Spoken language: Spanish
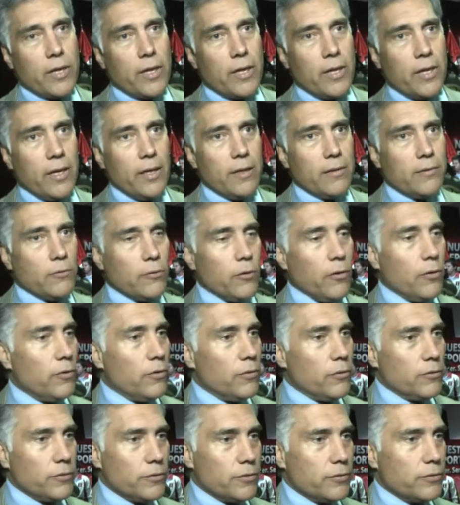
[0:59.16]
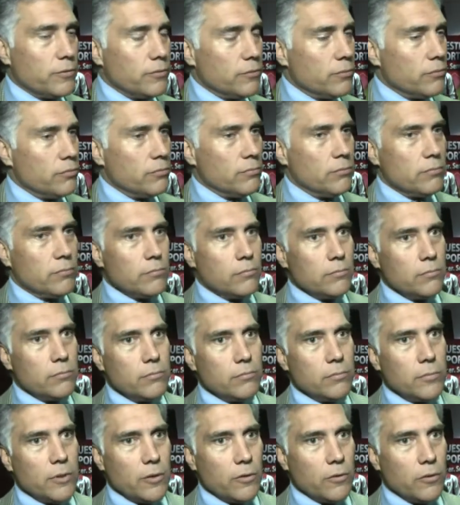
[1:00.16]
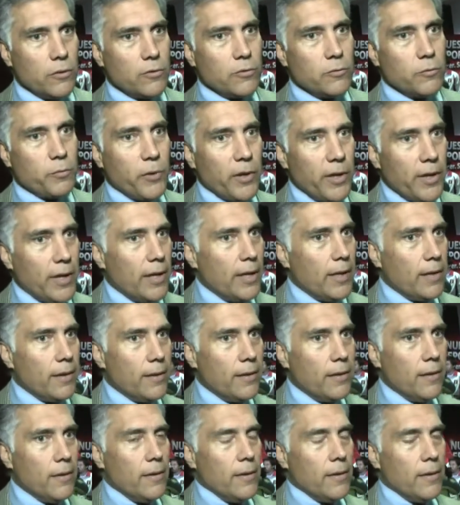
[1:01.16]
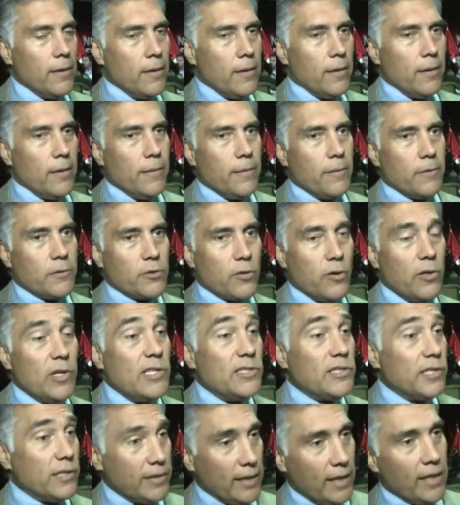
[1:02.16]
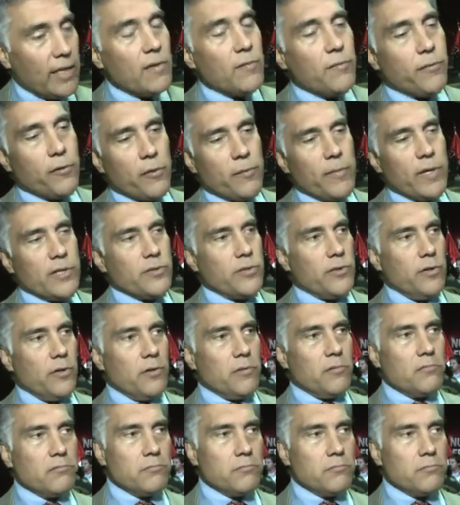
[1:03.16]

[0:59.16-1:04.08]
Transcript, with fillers: a que todos nos puedan solicitar información.